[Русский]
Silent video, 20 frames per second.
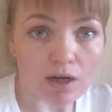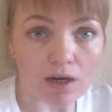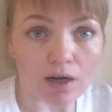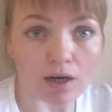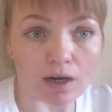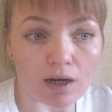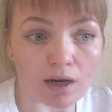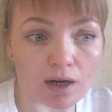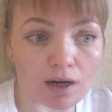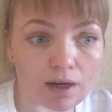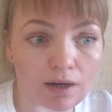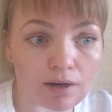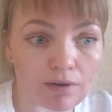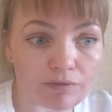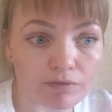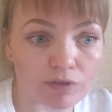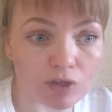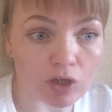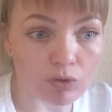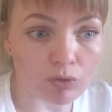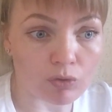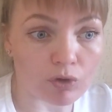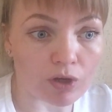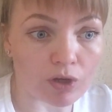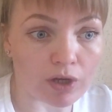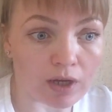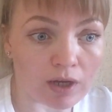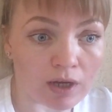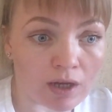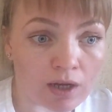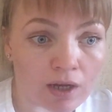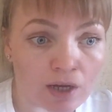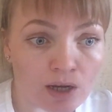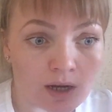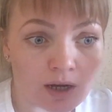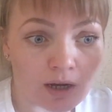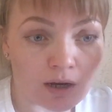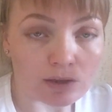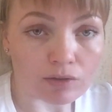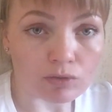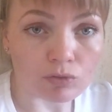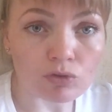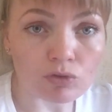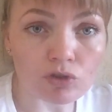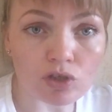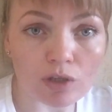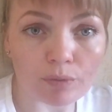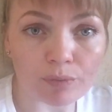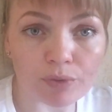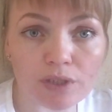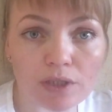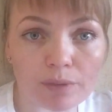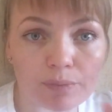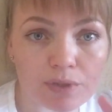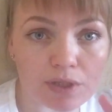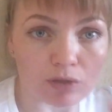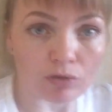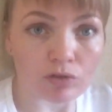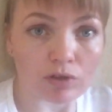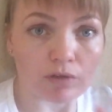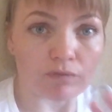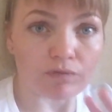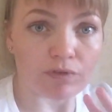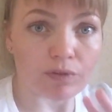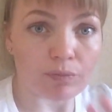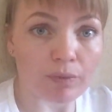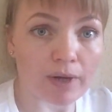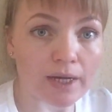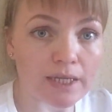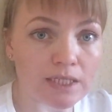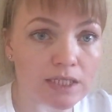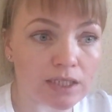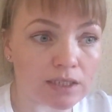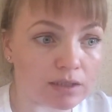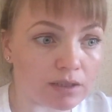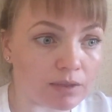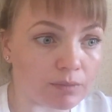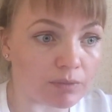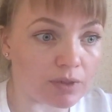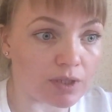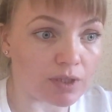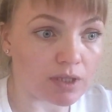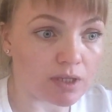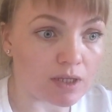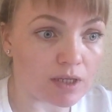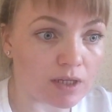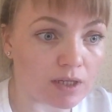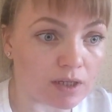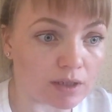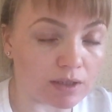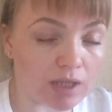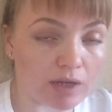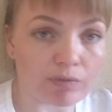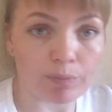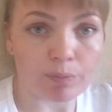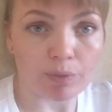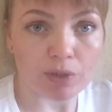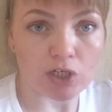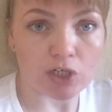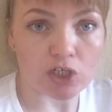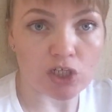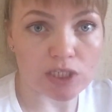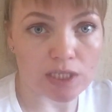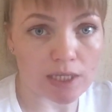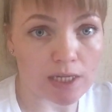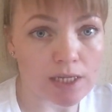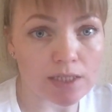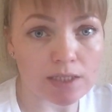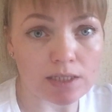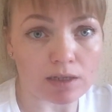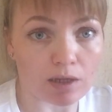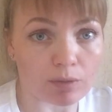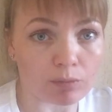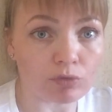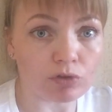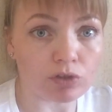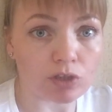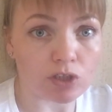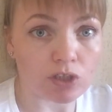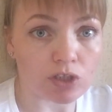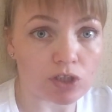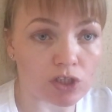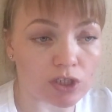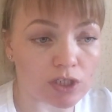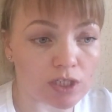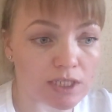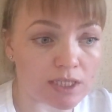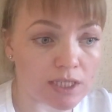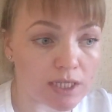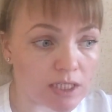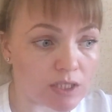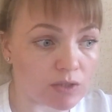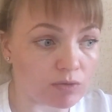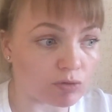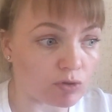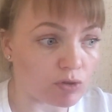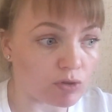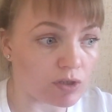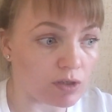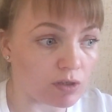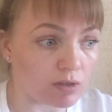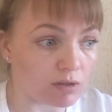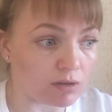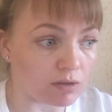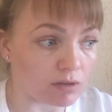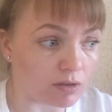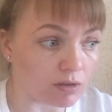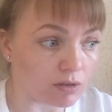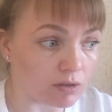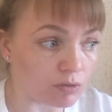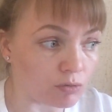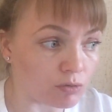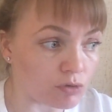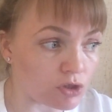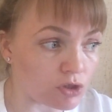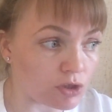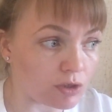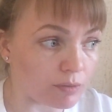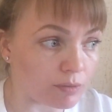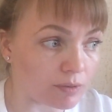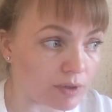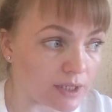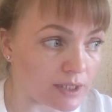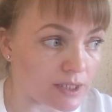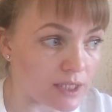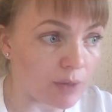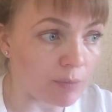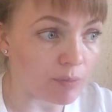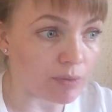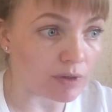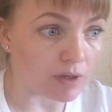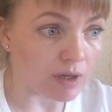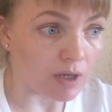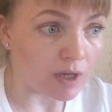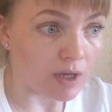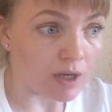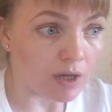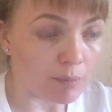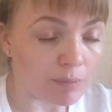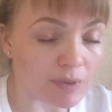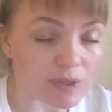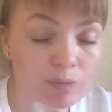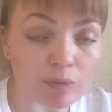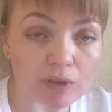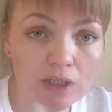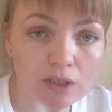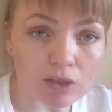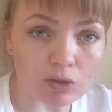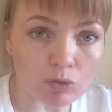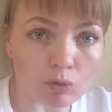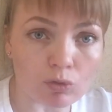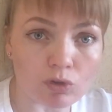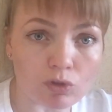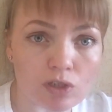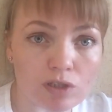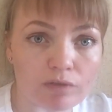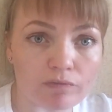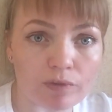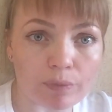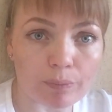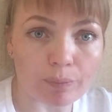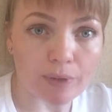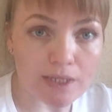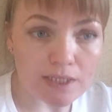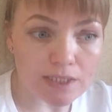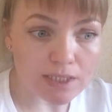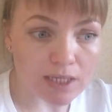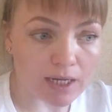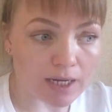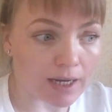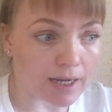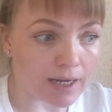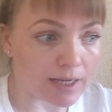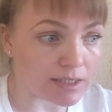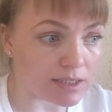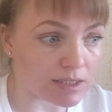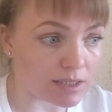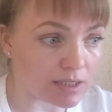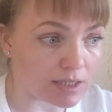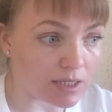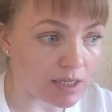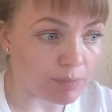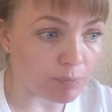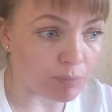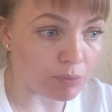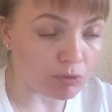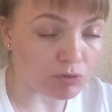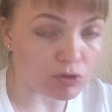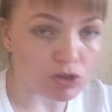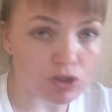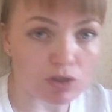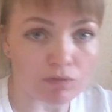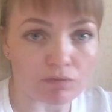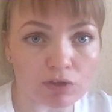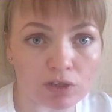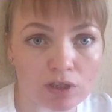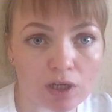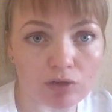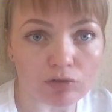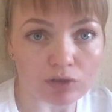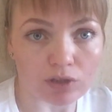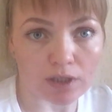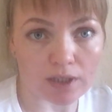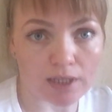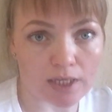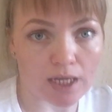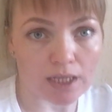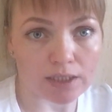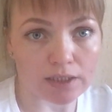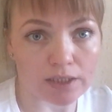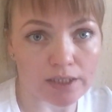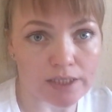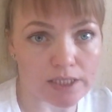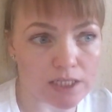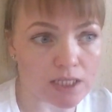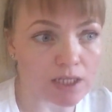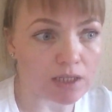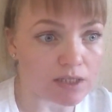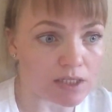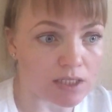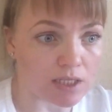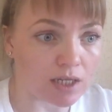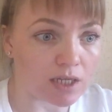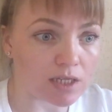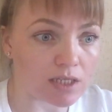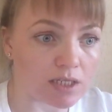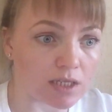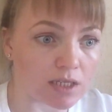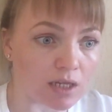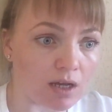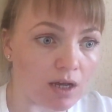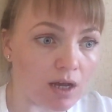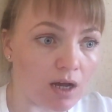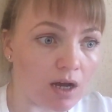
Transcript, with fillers: Второе, нужно быть абсолютно внимательным, и когда вы перечисляете кому денежные средства, то есть нужно хотя бы посмотреть отзывы, поискать, и просто вот так вот, как я это сделала, знаете,